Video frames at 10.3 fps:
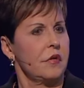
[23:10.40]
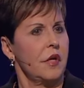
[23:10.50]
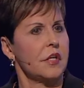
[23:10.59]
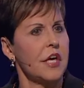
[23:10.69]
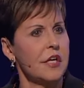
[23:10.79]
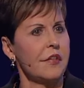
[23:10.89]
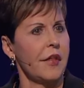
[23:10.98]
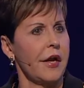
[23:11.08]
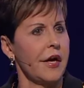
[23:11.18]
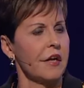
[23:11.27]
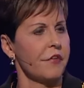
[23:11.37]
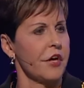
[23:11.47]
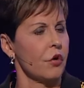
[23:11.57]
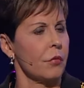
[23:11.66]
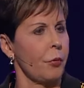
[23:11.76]
Dan masuk ke lift dan
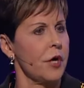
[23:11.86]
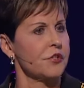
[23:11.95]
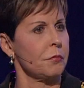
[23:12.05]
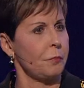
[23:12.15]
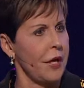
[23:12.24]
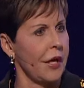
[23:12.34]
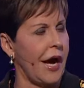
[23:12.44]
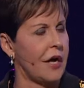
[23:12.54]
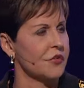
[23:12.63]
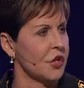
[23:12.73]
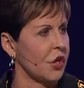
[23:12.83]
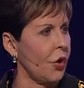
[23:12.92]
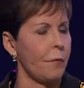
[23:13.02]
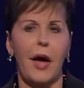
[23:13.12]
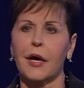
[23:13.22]
pencet tombol penthouse dan
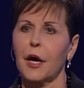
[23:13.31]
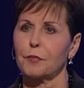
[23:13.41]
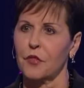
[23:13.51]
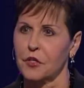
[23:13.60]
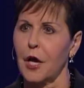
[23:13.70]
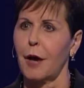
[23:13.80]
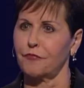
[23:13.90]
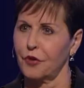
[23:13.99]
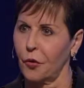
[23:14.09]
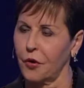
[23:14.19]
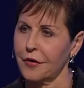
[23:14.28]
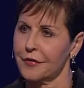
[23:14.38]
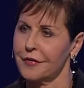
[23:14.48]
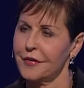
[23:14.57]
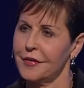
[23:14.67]
kembali naik ke lantai paling atas.
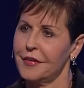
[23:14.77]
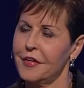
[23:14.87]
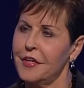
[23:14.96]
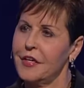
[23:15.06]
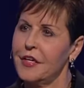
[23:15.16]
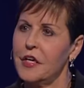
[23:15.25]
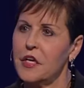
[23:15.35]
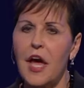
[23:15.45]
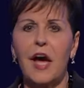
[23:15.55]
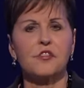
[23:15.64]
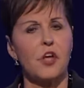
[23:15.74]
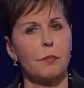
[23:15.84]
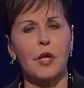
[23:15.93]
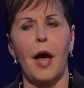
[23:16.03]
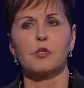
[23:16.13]
Ya,
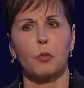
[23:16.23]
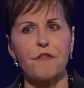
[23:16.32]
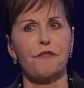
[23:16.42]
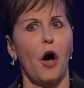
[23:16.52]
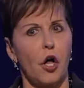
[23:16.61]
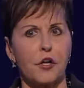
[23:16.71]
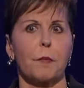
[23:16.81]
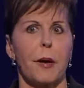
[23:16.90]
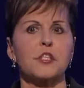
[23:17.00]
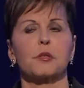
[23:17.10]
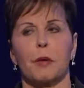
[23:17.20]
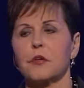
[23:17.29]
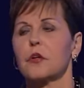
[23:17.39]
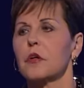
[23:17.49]
terkadang kita jatuh ke bawah tanah.